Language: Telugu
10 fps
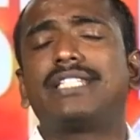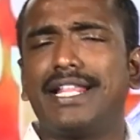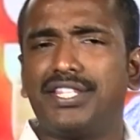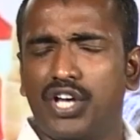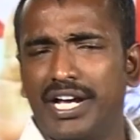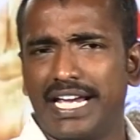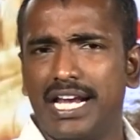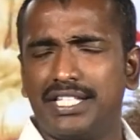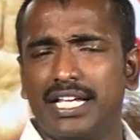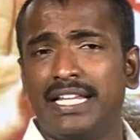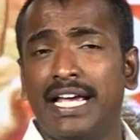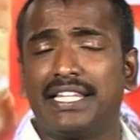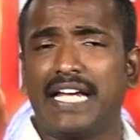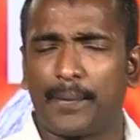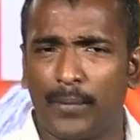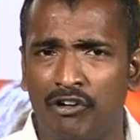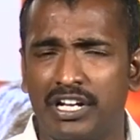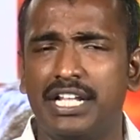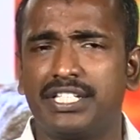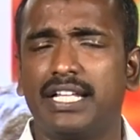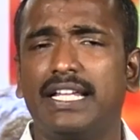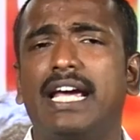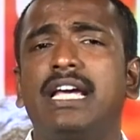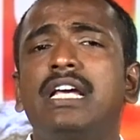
సత్యం గెలిచింది ధర్మం నిలిచింది